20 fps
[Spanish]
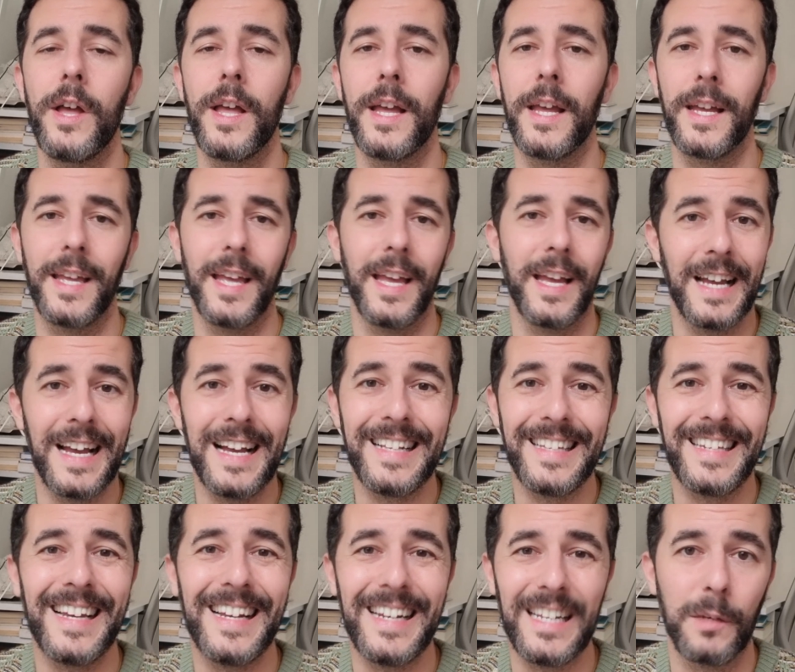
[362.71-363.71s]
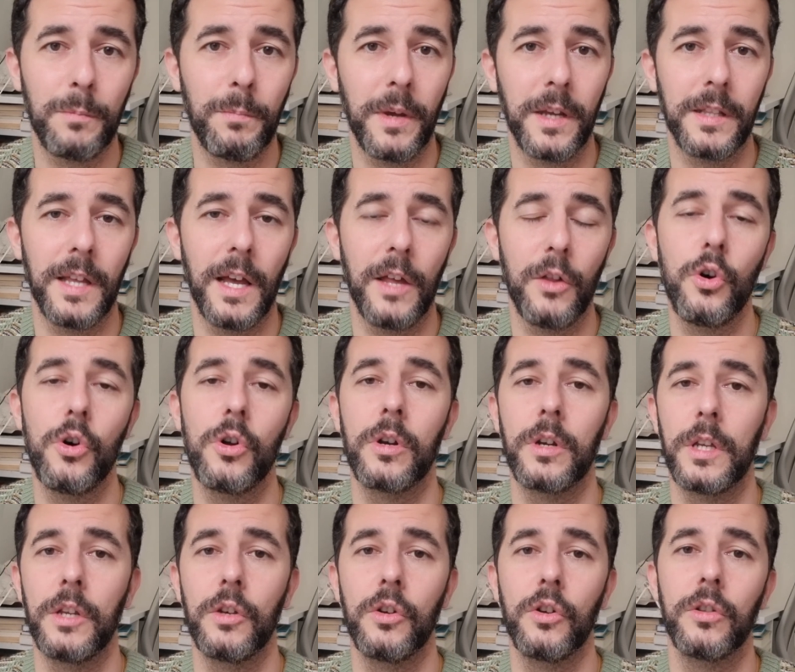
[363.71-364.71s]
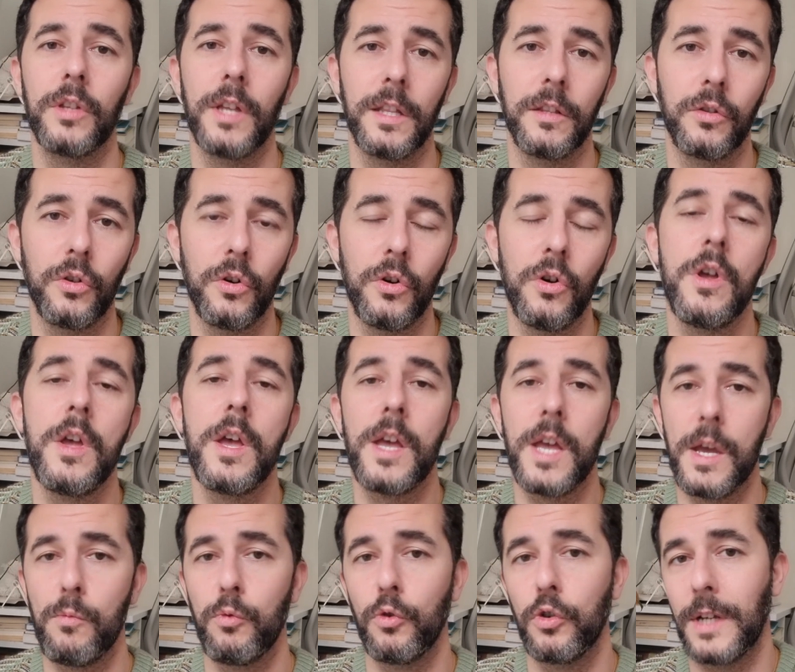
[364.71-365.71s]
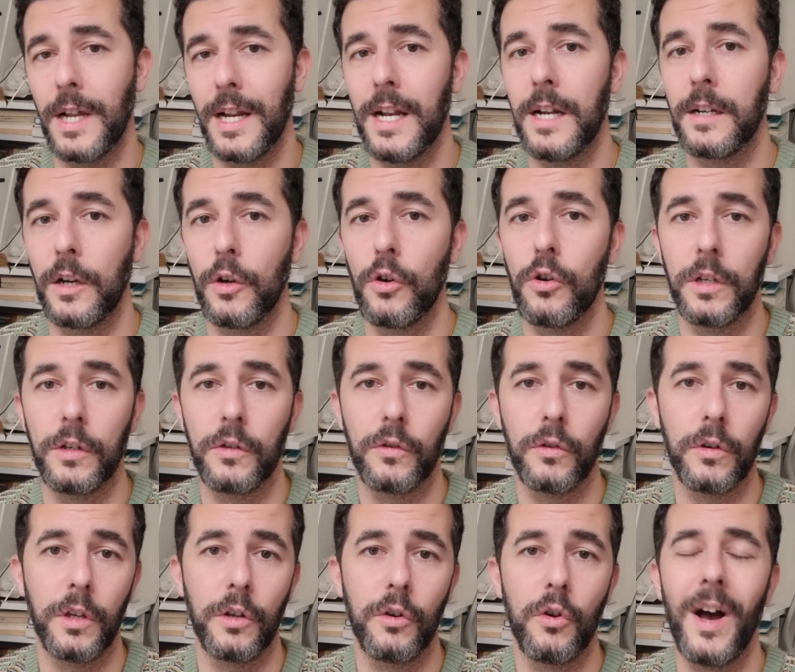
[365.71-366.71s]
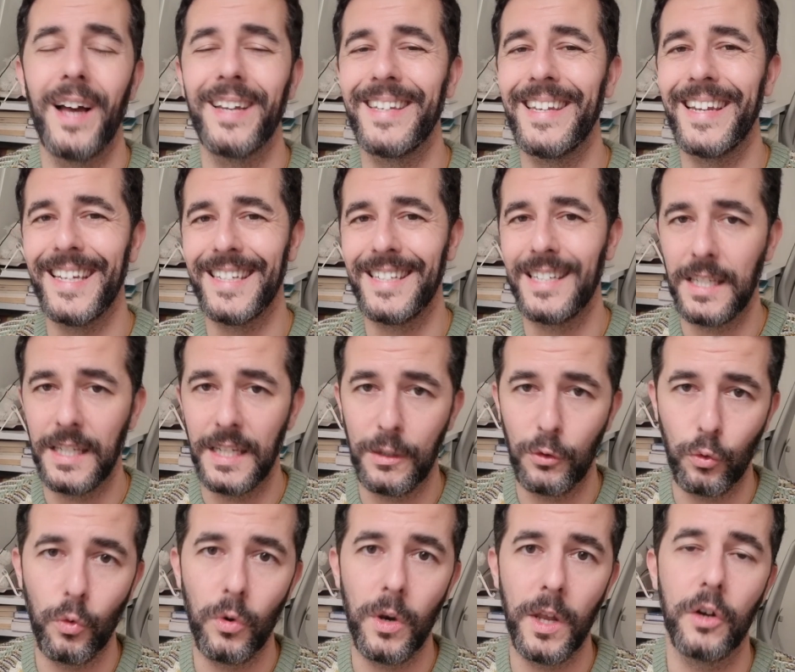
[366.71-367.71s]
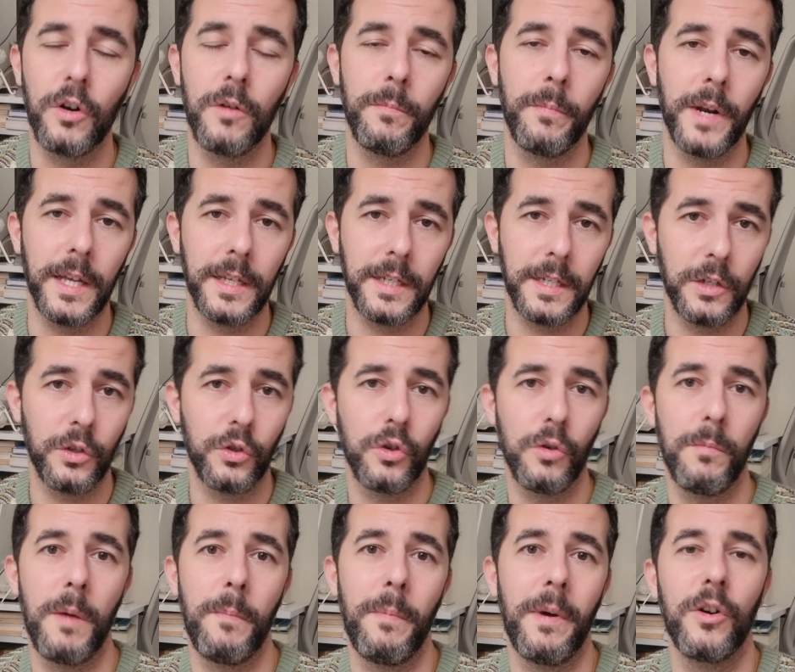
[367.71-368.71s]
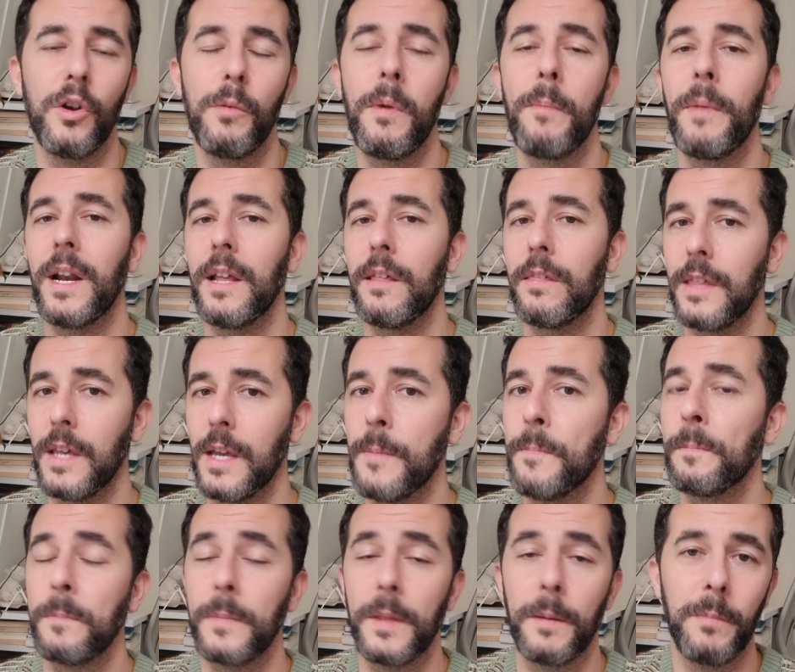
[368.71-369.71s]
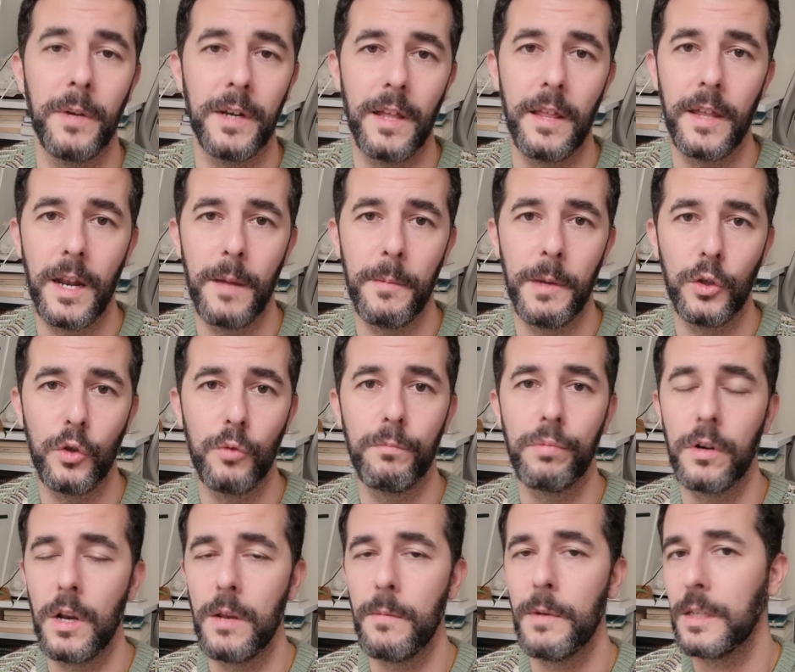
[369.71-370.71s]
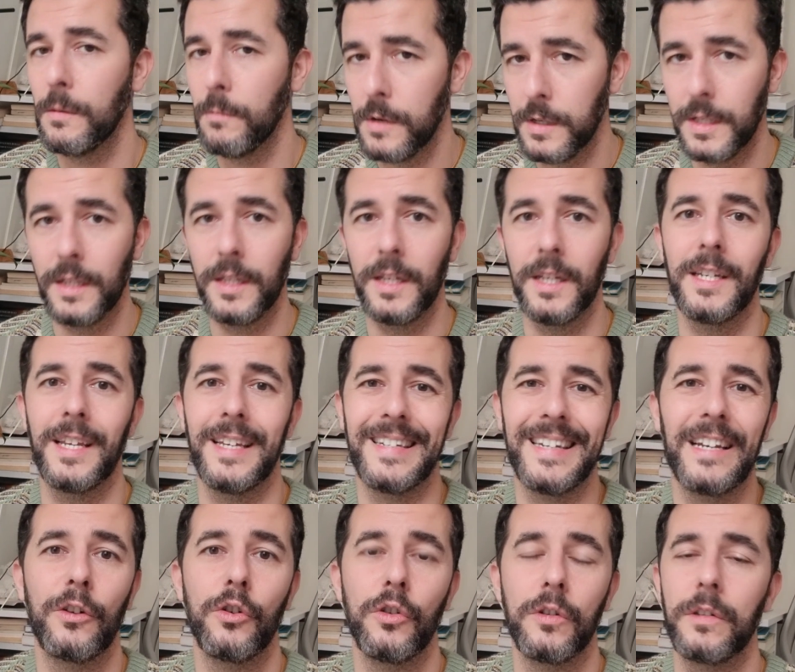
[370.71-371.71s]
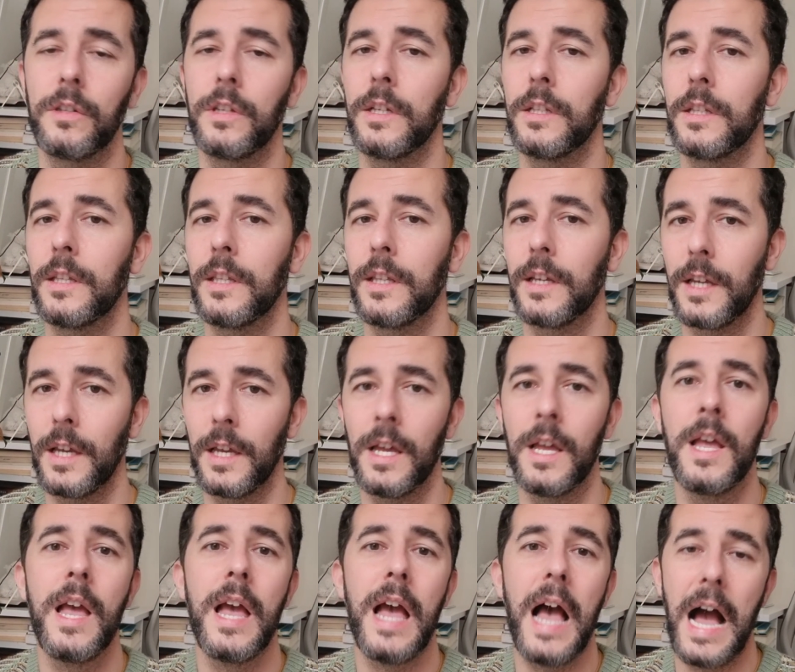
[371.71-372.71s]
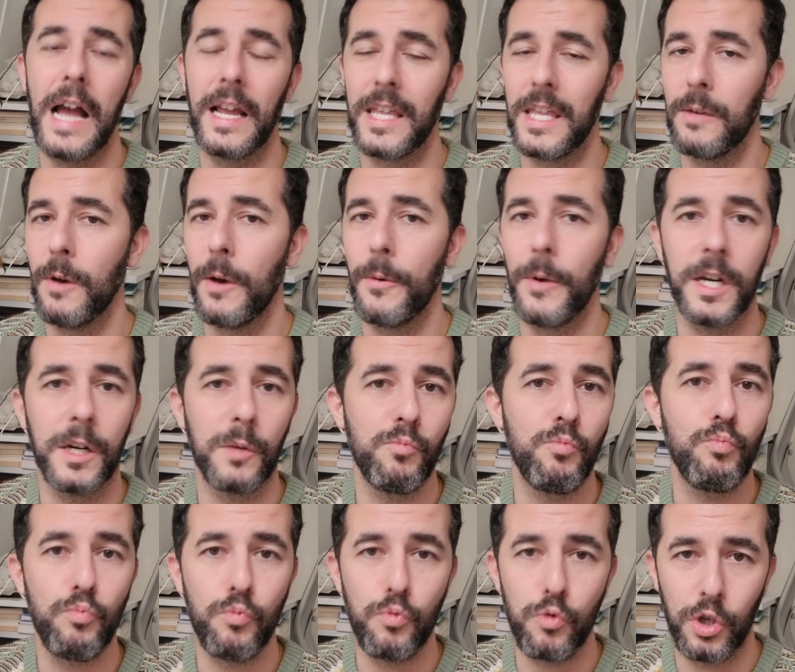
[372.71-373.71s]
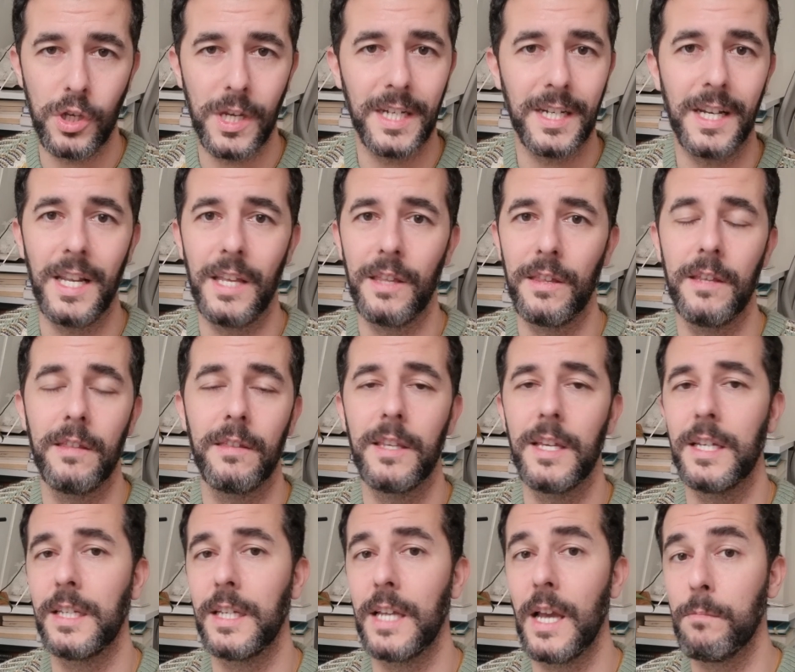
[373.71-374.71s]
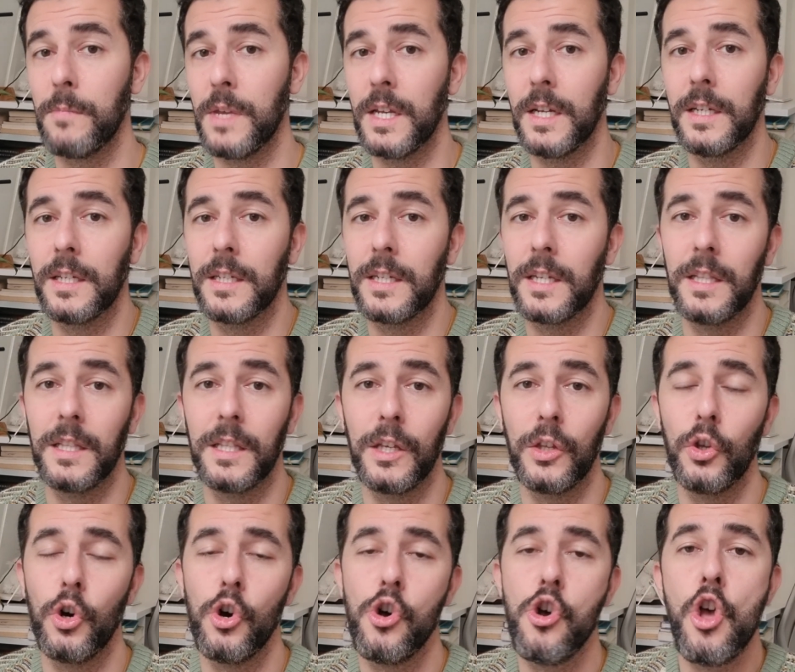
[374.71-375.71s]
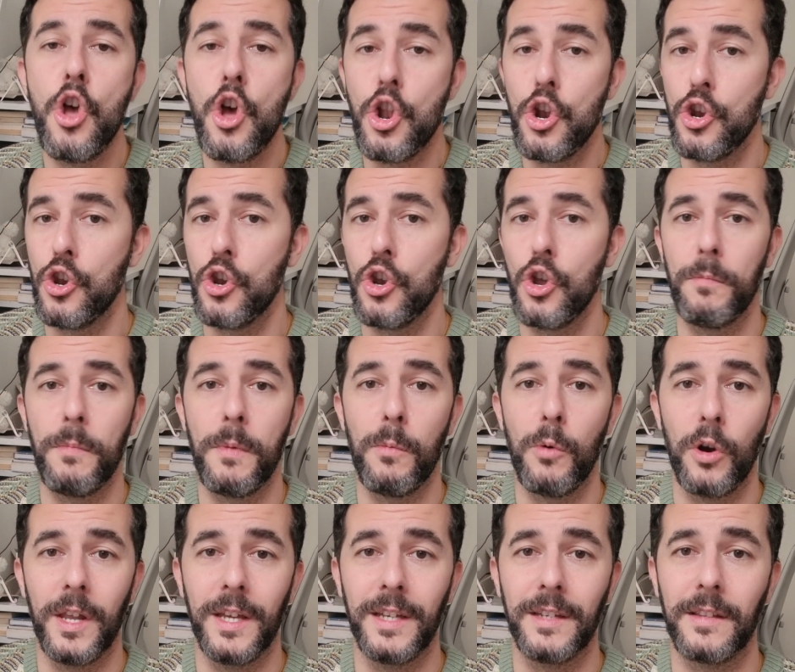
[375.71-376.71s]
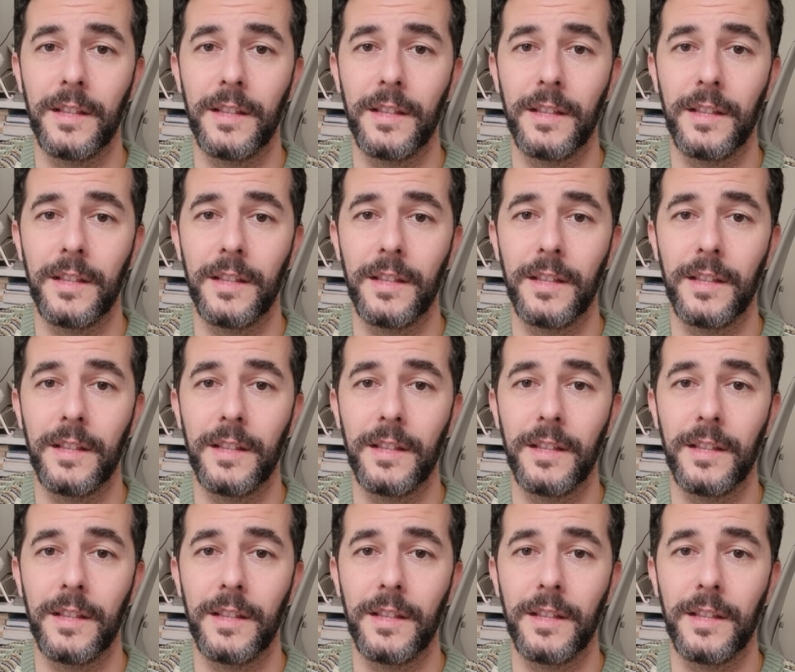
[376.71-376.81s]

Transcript: eh, que enganche al espectador y no tanto eh, buscar el rigor histórico. Así que si tú le compras eso, no me parece verdaderamente un problema, simplemente tienes que ser consciente de que aquí va a haber muchas licencias y a mí en ese sentido no me molesta